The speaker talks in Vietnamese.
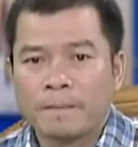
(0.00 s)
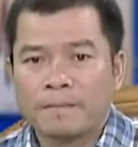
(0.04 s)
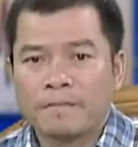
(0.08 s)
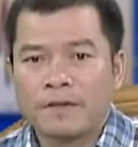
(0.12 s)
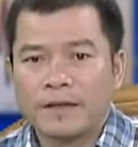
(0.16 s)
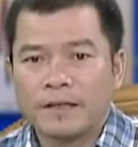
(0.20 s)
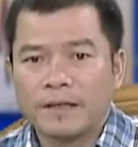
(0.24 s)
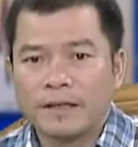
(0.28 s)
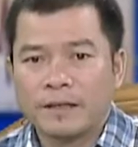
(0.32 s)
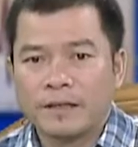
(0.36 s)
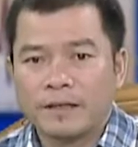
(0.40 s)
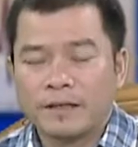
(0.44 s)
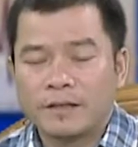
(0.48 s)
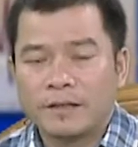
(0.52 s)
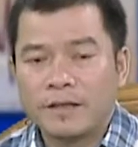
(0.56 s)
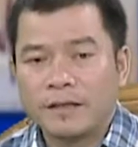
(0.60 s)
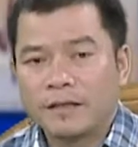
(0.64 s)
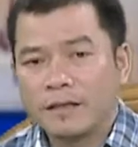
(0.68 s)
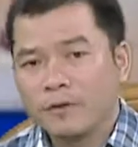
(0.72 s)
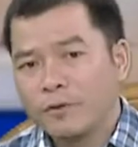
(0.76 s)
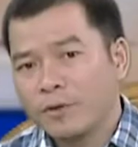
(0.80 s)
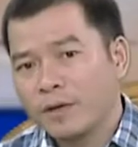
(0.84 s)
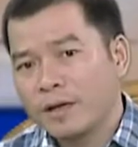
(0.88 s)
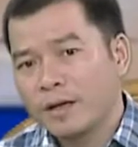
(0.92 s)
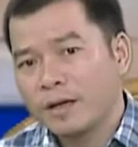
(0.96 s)
Vậy thì trước
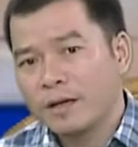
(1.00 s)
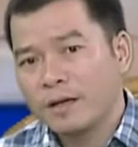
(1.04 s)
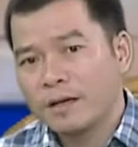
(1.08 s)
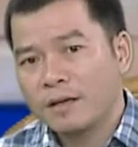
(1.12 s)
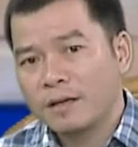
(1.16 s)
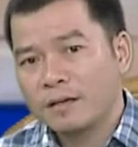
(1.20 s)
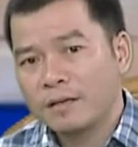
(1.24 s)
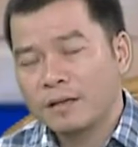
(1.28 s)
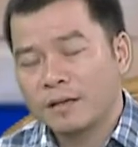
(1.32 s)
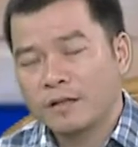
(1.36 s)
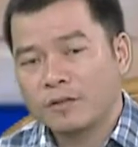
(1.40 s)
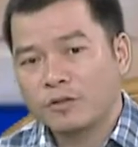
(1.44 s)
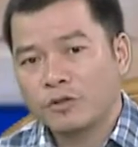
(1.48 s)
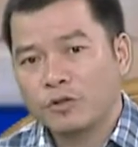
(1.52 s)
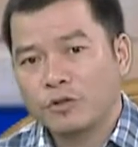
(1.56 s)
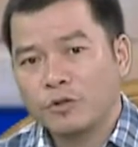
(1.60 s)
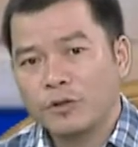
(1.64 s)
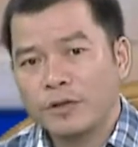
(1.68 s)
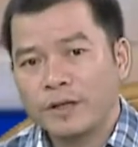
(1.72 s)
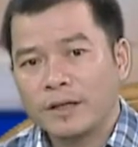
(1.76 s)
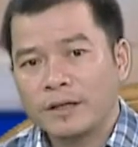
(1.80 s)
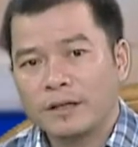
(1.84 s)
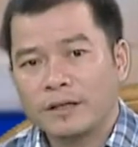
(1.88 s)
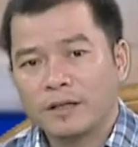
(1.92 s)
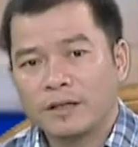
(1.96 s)
cái nguy cơ dịch sốt
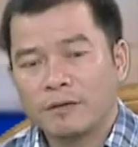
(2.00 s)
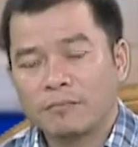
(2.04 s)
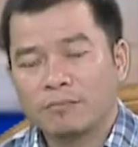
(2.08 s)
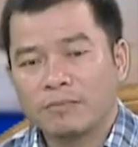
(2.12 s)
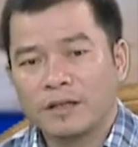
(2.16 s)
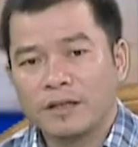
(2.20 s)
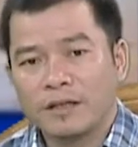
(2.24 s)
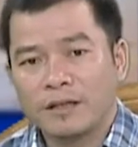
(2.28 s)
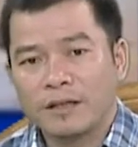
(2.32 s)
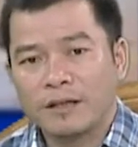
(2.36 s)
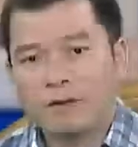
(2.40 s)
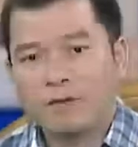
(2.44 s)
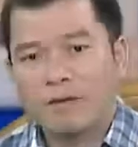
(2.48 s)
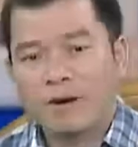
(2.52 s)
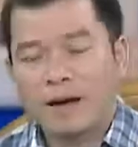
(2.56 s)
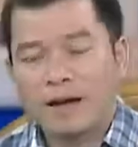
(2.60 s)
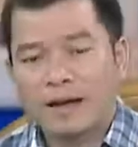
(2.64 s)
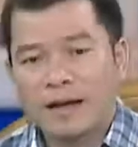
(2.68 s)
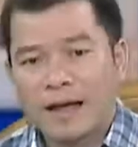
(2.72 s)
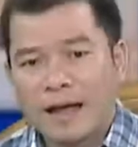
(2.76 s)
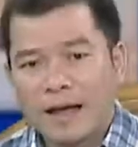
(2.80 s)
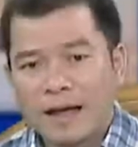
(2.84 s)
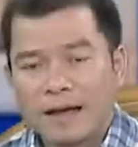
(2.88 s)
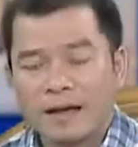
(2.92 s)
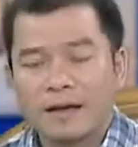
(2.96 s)
xuất huyết trong tỉnh Khánh Hòa
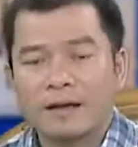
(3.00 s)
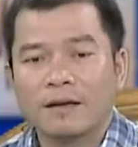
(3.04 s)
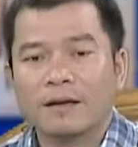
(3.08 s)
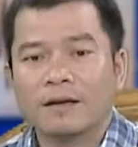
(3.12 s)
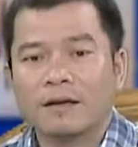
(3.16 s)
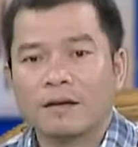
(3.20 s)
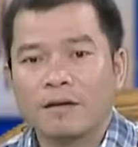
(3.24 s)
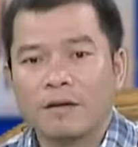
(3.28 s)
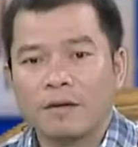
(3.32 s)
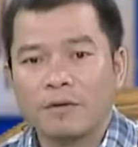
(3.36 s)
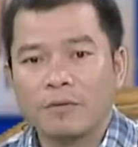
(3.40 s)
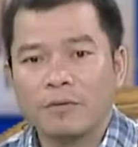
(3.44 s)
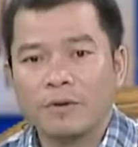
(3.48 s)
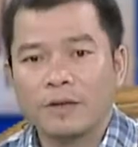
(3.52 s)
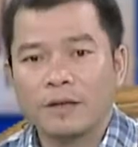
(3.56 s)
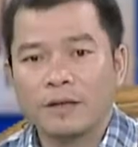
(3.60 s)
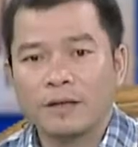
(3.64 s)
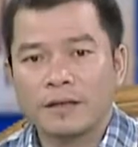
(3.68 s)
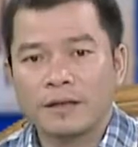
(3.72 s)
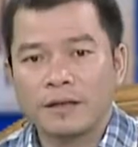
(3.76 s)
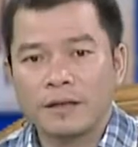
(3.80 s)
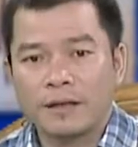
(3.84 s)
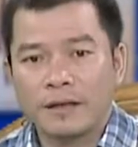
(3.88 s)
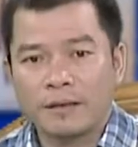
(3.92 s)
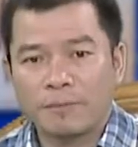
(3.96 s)
đang có nguy
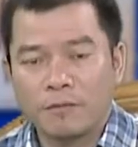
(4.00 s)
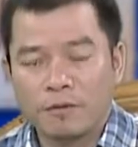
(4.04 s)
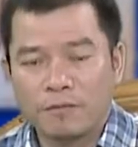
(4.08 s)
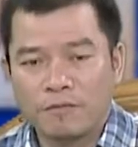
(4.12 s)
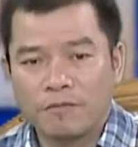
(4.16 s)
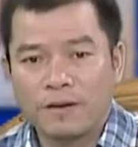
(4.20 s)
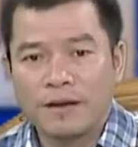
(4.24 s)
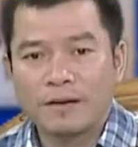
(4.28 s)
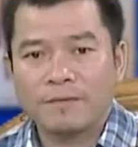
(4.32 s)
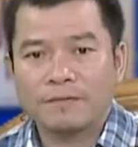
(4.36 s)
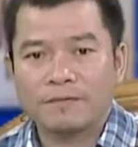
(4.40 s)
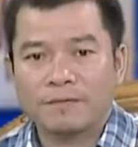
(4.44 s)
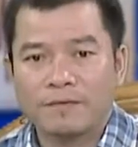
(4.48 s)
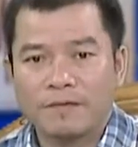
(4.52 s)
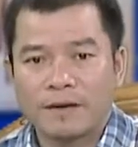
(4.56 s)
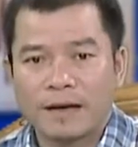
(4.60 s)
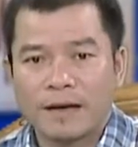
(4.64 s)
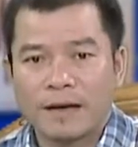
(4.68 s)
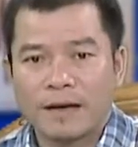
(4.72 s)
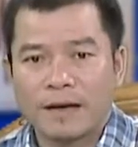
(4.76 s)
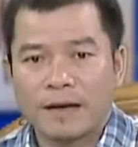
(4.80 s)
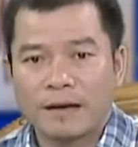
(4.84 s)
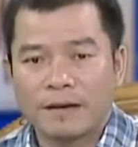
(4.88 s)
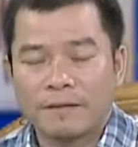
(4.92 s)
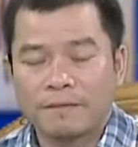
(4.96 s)
cơ là bùng phát
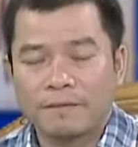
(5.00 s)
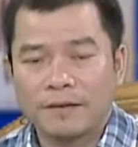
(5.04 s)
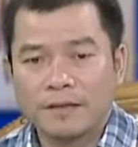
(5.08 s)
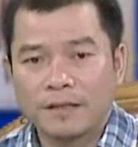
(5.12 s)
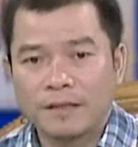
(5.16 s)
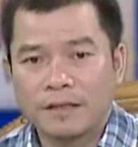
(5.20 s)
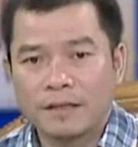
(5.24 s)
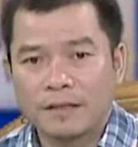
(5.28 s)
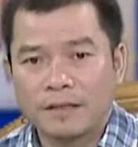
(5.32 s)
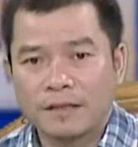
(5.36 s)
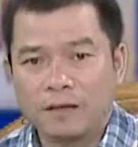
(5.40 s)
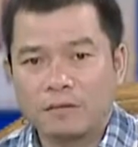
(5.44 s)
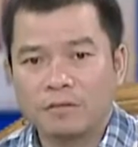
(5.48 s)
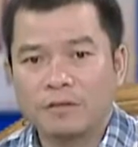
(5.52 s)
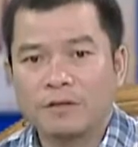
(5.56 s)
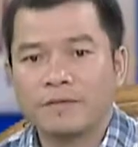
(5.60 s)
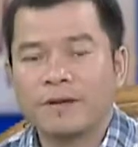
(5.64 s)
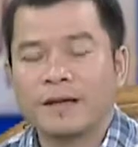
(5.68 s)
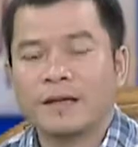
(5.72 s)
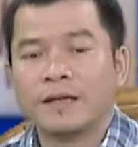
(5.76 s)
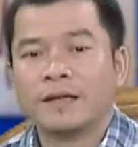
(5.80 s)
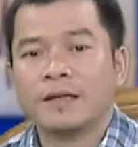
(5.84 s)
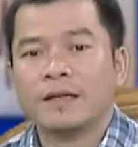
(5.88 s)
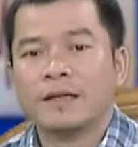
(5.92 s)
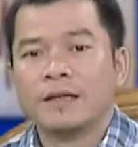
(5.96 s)
và phát triển rộng như
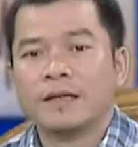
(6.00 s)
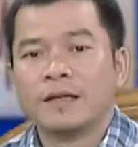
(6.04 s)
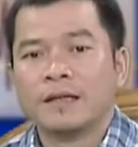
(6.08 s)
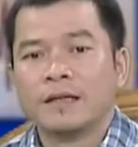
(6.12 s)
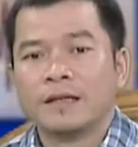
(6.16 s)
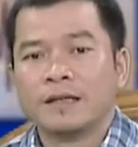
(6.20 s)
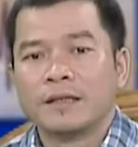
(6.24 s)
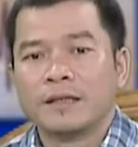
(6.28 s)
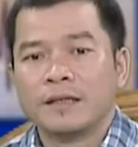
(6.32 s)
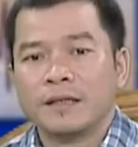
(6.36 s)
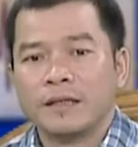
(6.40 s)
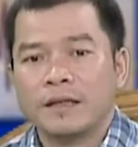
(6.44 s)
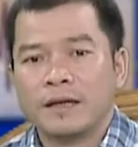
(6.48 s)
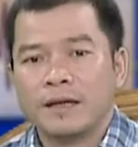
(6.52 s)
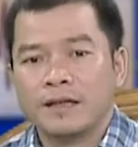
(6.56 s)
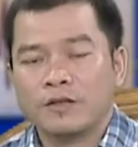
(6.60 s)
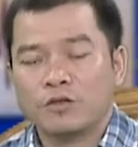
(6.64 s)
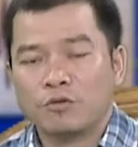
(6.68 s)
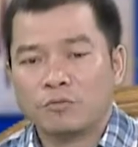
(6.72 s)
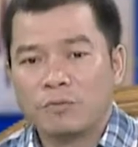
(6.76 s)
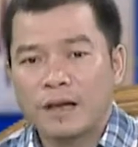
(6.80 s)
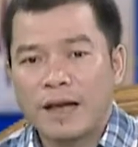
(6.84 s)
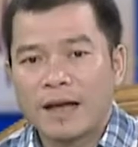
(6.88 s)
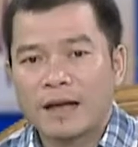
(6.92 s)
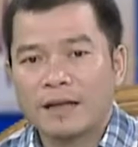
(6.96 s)
vậy thì à,
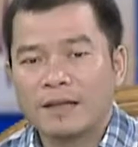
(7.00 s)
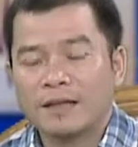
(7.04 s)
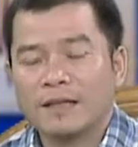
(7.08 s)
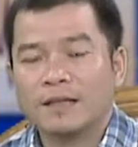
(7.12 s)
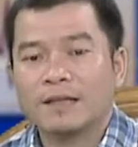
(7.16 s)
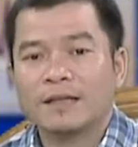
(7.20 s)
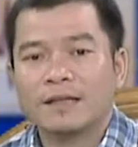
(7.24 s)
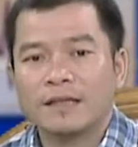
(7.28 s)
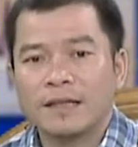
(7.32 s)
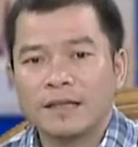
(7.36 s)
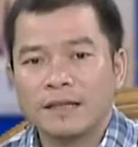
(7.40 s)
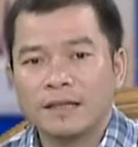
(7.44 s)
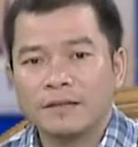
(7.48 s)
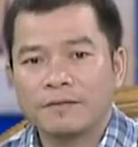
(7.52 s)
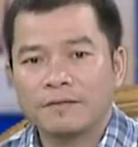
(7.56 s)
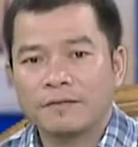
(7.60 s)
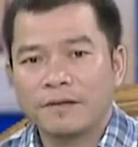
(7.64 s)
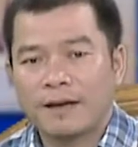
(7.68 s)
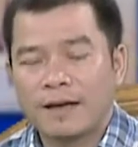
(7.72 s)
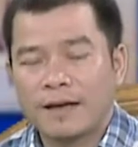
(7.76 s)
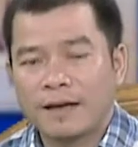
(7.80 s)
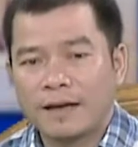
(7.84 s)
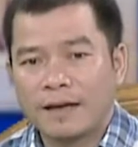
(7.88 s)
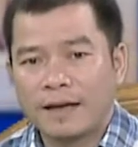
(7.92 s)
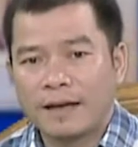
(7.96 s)
chúng ta những người dân
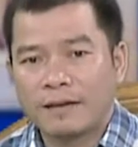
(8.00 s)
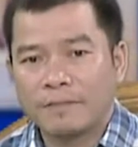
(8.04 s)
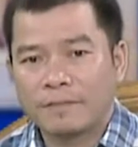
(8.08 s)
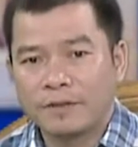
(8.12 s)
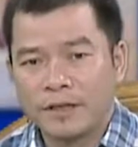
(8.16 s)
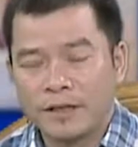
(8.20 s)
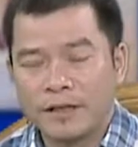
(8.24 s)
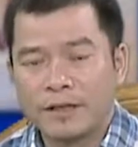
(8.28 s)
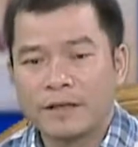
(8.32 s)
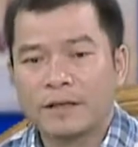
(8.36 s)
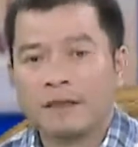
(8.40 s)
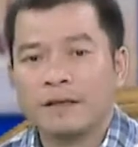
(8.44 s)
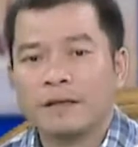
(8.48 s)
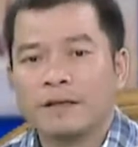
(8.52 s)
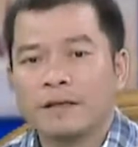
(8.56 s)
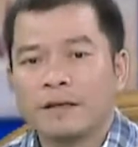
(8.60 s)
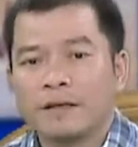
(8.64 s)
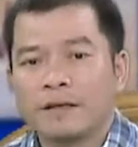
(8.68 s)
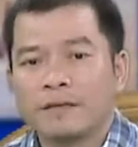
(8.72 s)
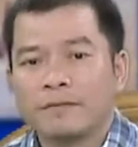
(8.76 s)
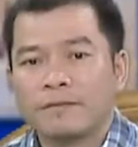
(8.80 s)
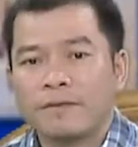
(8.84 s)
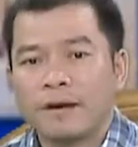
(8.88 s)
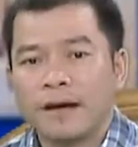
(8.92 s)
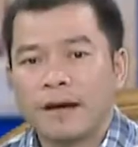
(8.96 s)
phải làm gì
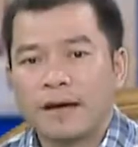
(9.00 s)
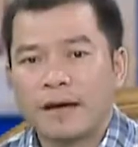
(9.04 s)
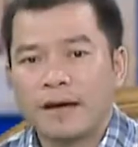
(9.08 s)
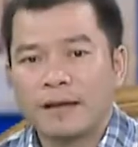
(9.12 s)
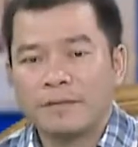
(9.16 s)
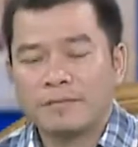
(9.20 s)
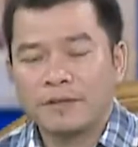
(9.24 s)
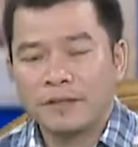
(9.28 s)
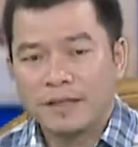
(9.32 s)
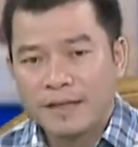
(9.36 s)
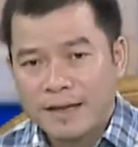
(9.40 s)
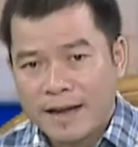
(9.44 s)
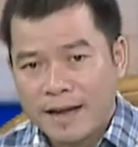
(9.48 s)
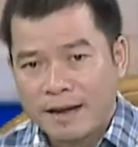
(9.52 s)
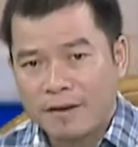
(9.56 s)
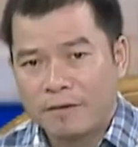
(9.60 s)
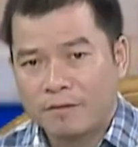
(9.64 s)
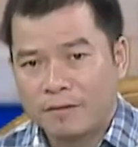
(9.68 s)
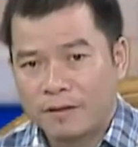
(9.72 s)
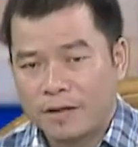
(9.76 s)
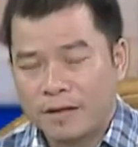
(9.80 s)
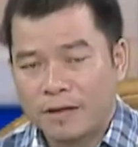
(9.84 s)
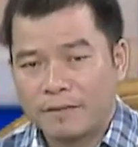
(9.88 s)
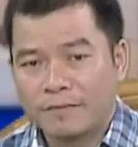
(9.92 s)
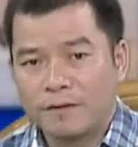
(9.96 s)
và làm như thế nào
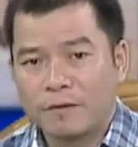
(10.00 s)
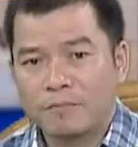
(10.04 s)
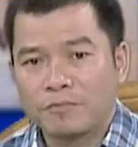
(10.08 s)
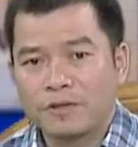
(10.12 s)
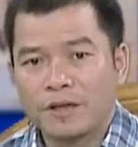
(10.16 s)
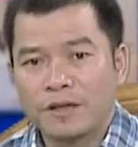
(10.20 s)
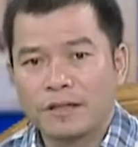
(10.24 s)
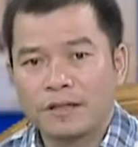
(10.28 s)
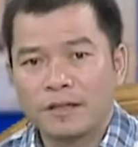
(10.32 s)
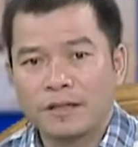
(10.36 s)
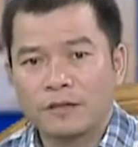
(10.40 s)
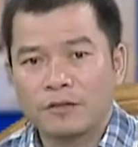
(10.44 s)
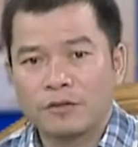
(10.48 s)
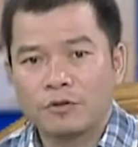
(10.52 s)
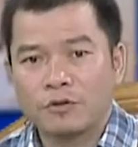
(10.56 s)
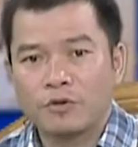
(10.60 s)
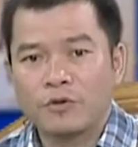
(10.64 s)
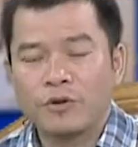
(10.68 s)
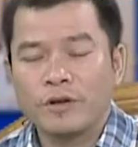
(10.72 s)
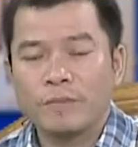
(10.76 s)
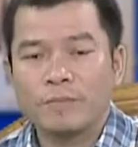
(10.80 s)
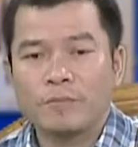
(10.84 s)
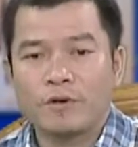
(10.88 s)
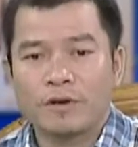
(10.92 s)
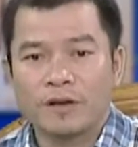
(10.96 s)
để phòng tránh dịch sốt
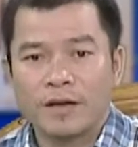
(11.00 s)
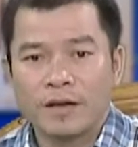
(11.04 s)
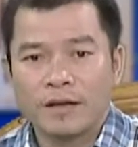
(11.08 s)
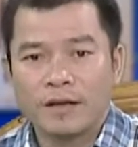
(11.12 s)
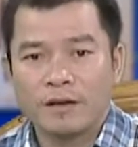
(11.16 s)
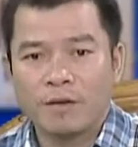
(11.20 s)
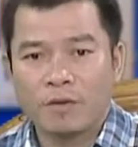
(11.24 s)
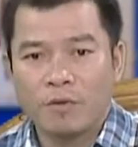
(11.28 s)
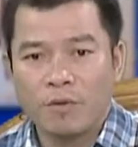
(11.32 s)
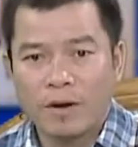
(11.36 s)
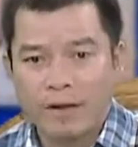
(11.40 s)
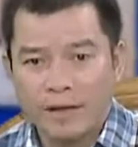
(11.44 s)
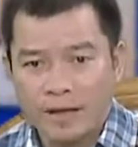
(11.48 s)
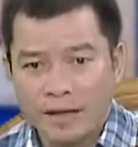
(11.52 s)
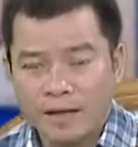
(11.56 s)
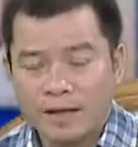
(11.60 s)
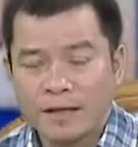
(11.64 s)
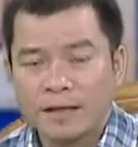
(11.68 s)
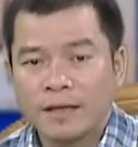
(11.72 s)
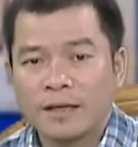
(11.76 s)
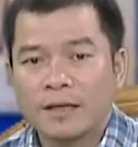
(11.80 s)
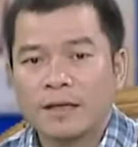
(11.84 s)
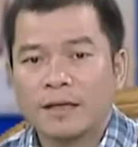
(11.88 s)
xuất huyết một cách hiệu quả nhất.